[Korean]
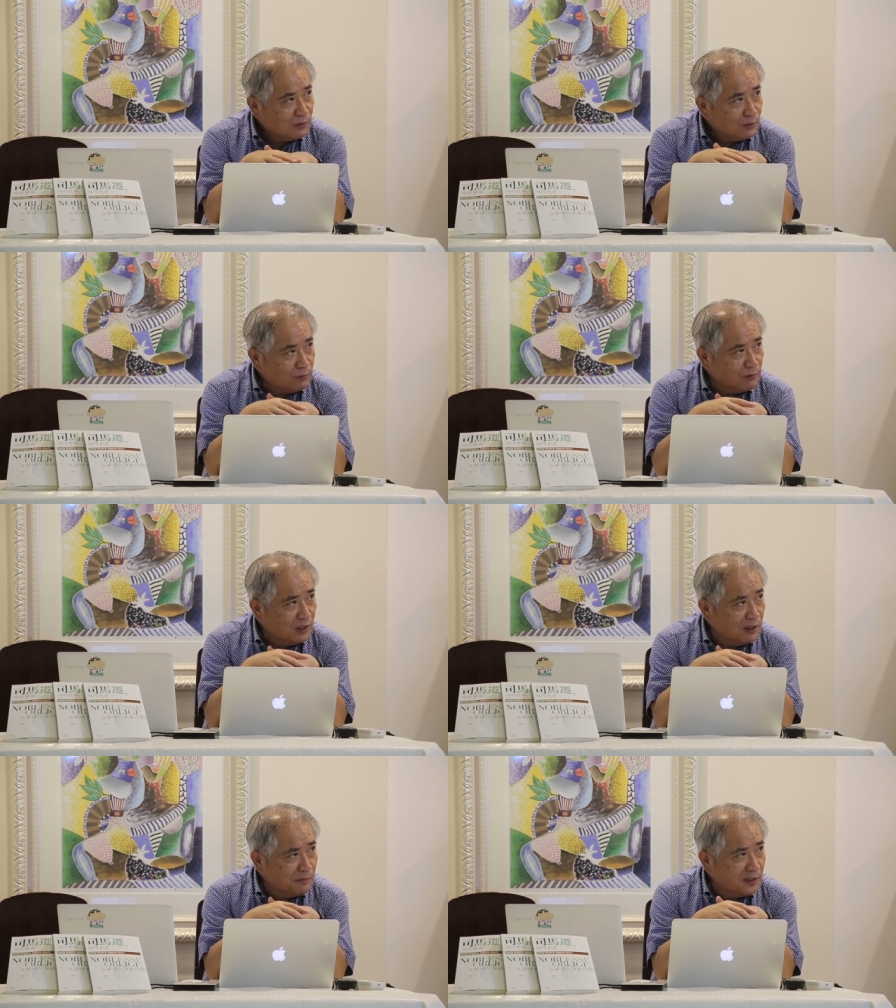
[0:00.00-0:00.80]

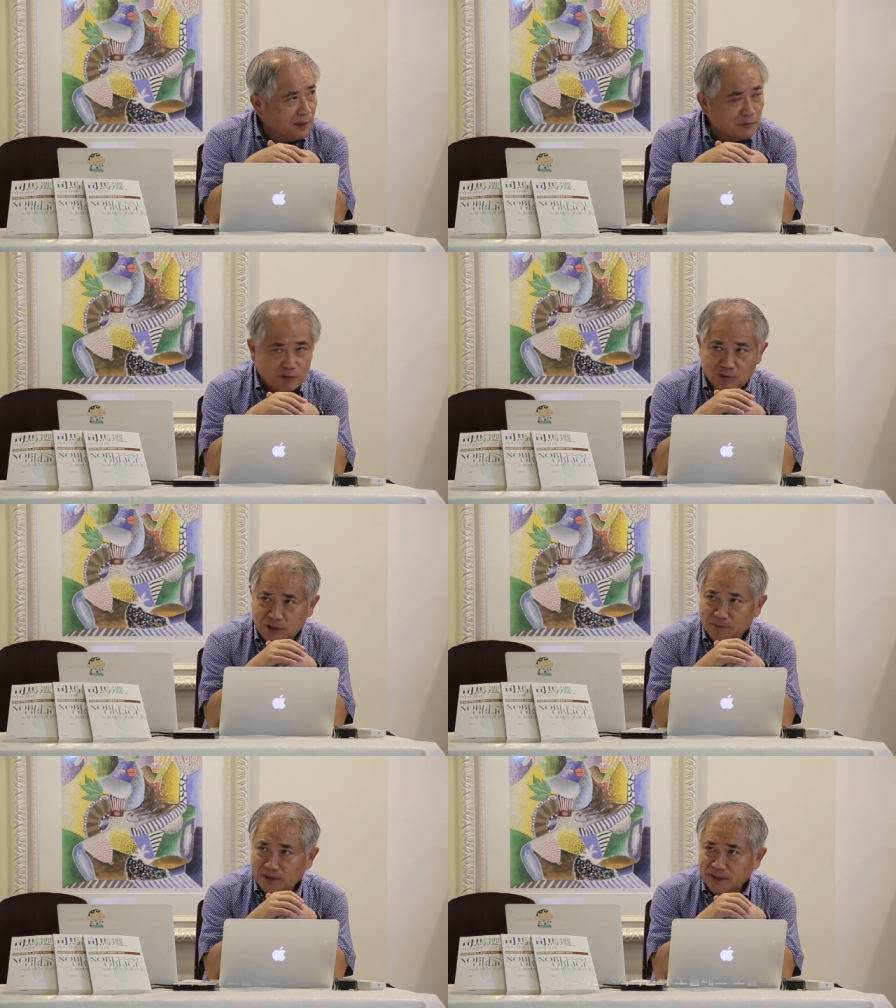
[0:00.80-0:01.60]
독후감을
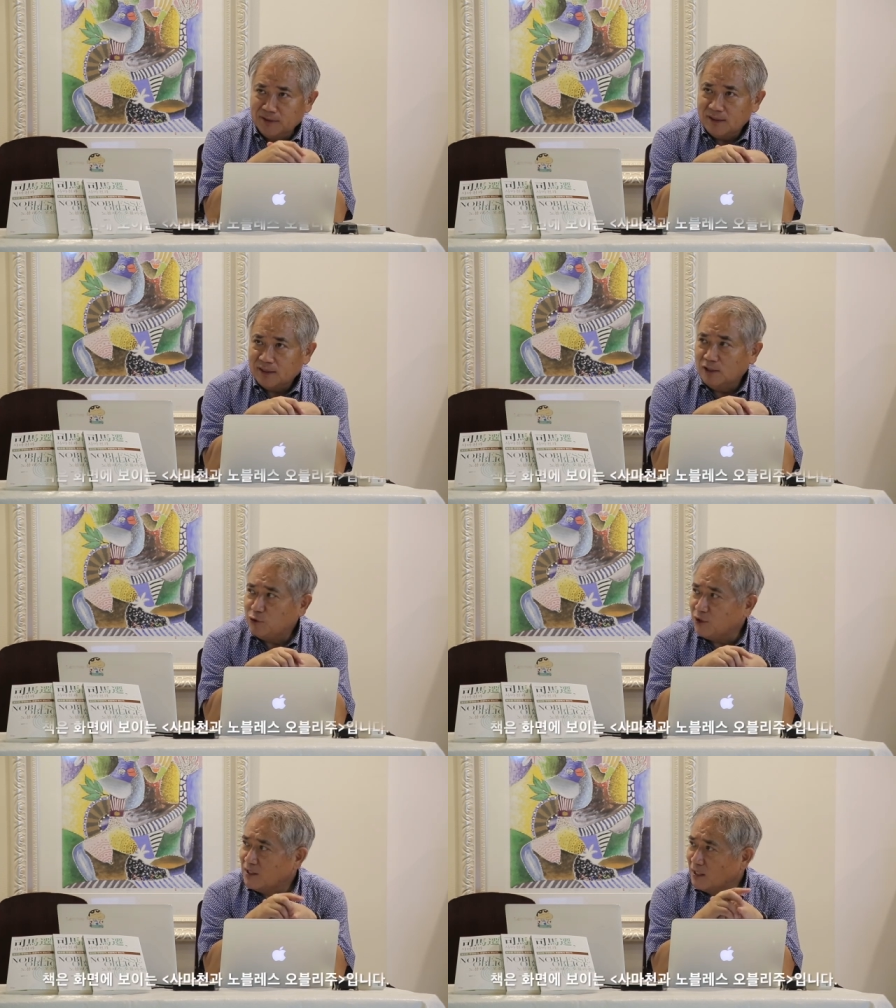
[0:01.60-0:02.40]
남겨주시면은,
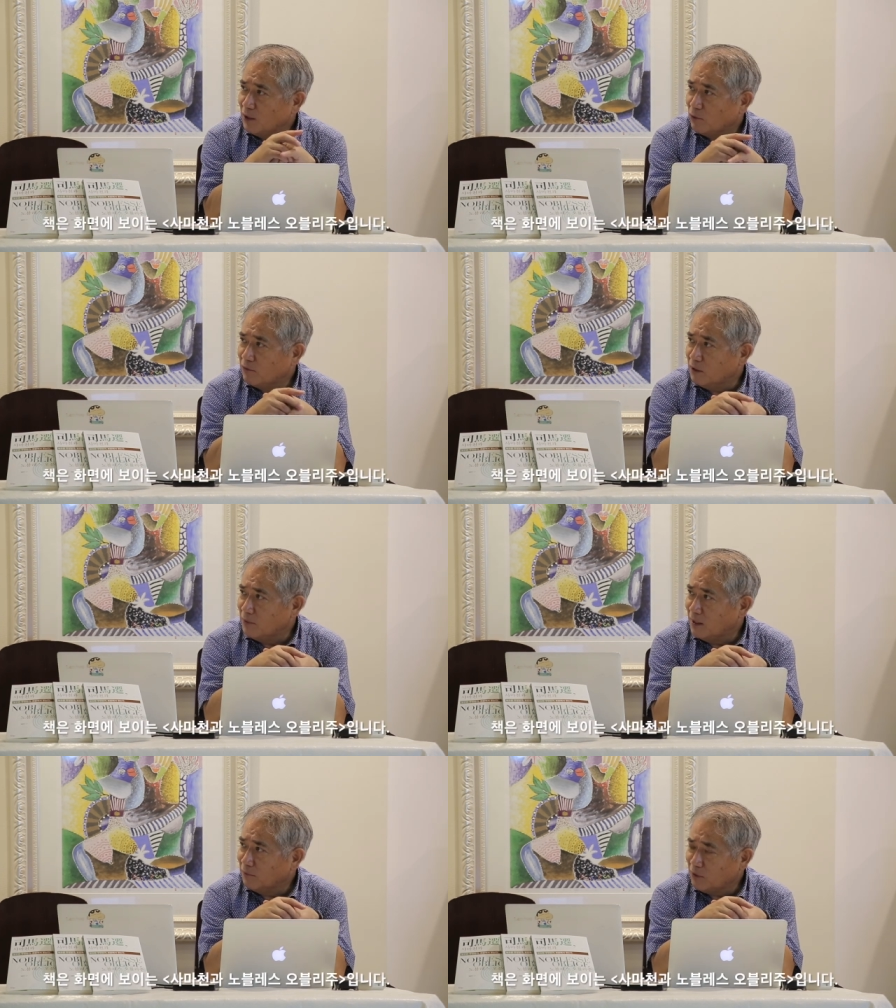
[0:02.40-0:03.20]
10줄 이상의
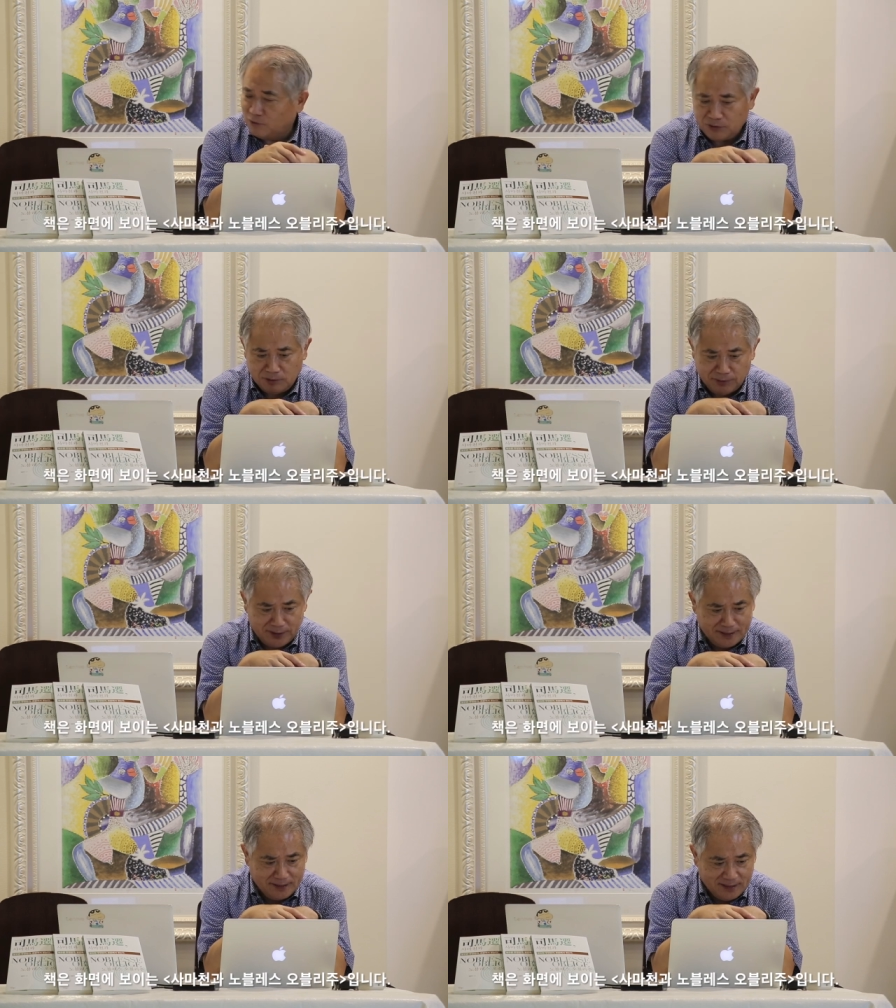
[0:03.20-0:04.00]
독후감을
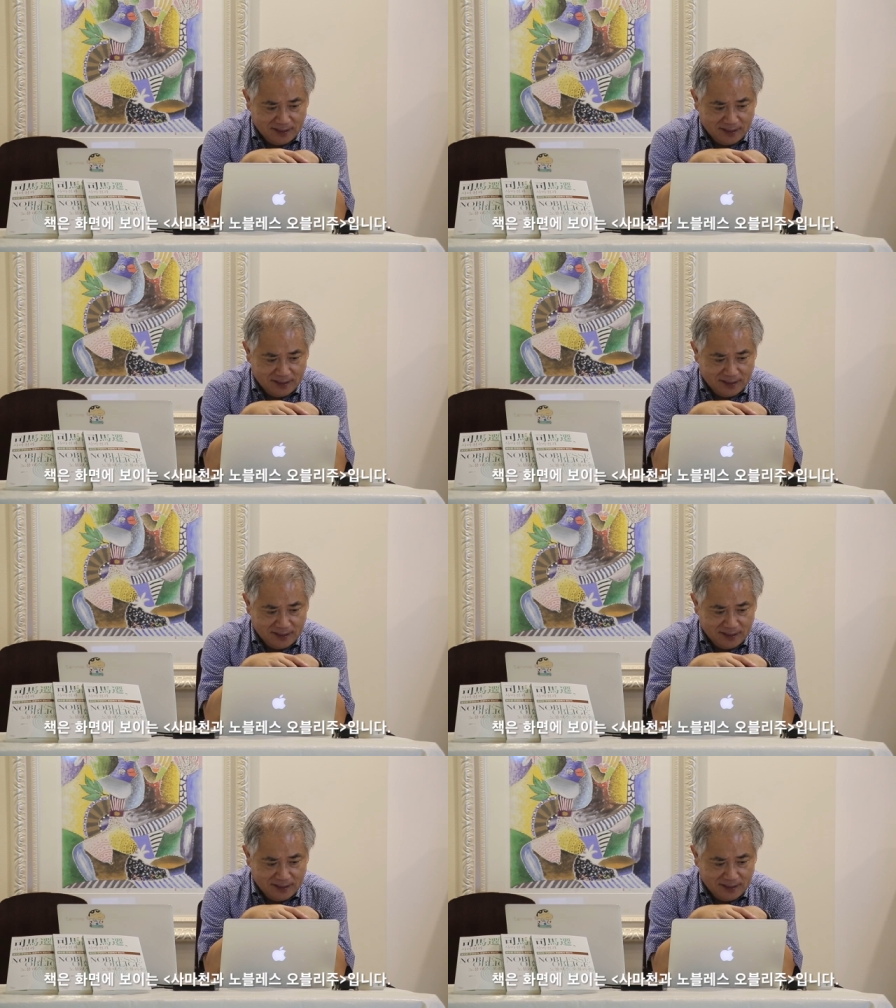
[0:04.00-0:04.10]
남겨주시면은